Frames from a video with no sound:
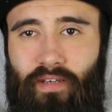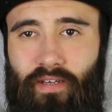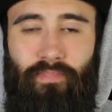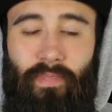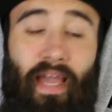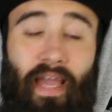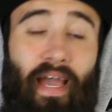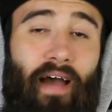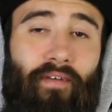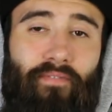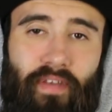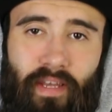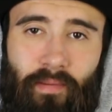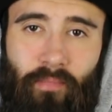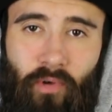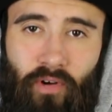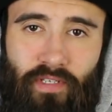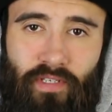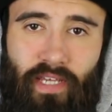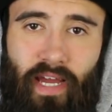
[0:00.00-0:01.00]
Naja, wie
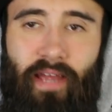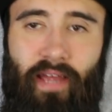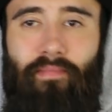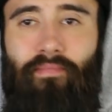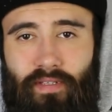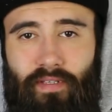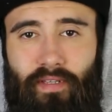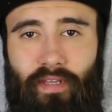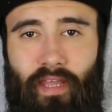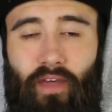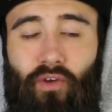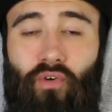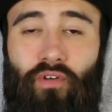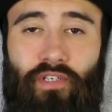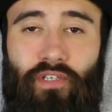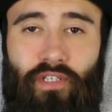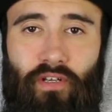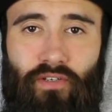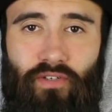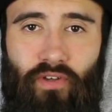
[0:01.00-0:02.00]
dem auch sei. Der
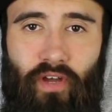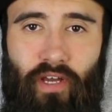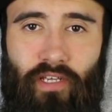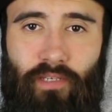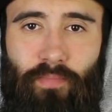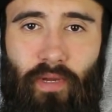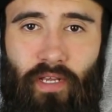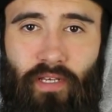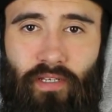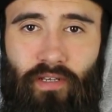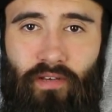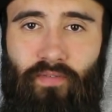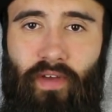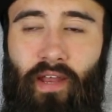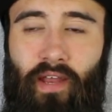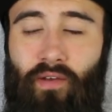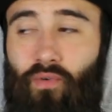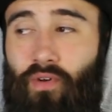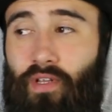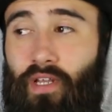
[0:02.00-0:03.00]
Künstler soll respektiert
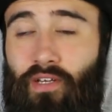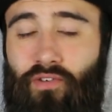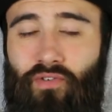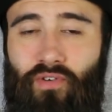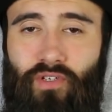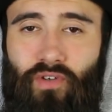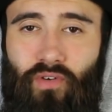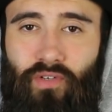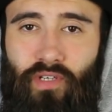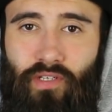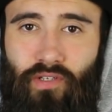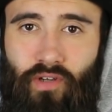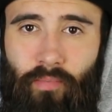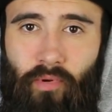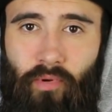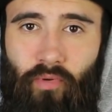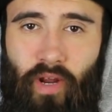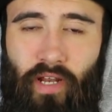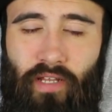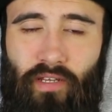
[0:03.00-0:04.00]
werden und natürlich auch das
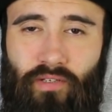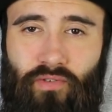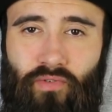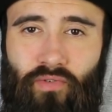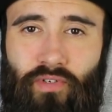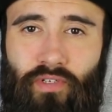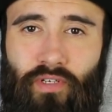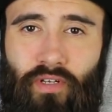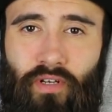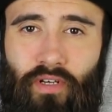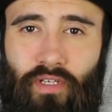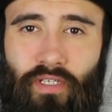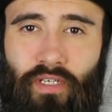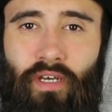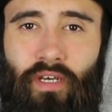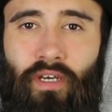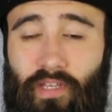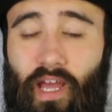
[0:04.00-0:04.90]
Copyright des Künstlers.